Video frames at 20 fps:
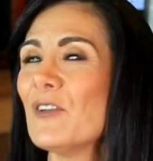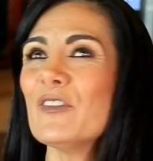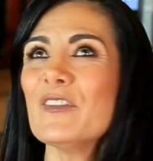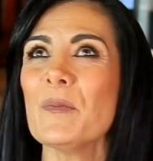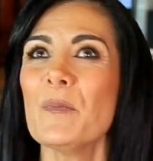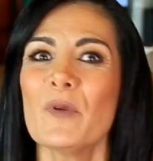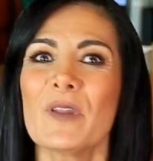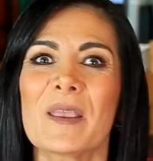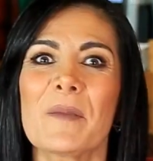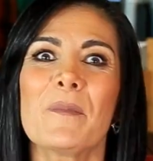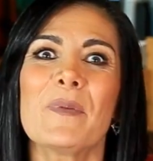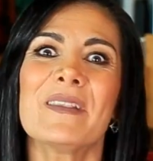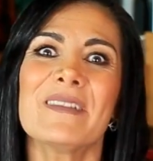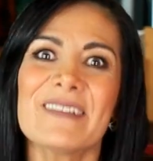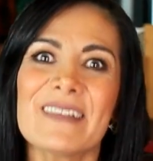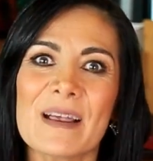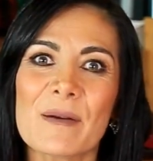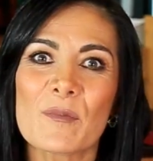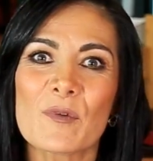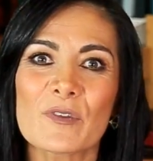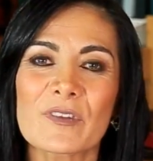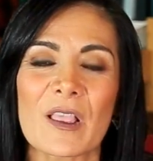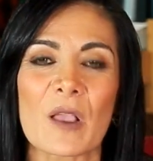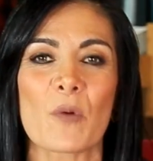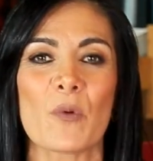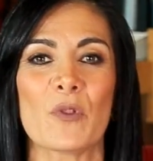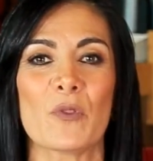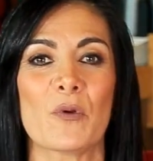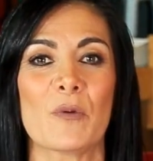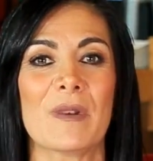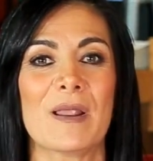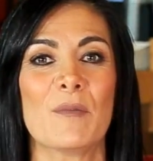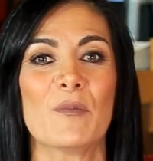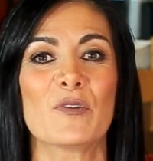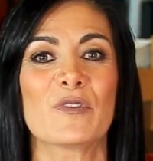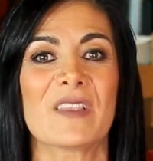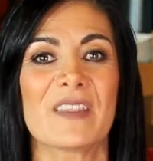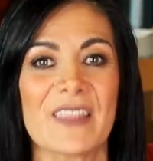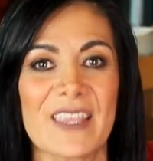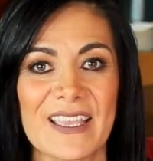No sé por qué pensamos que cuando
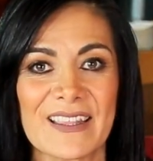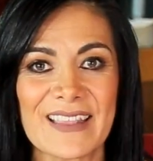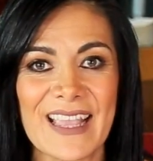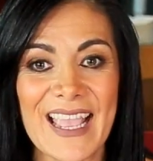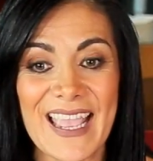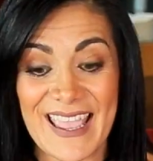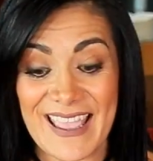hablamos de dieta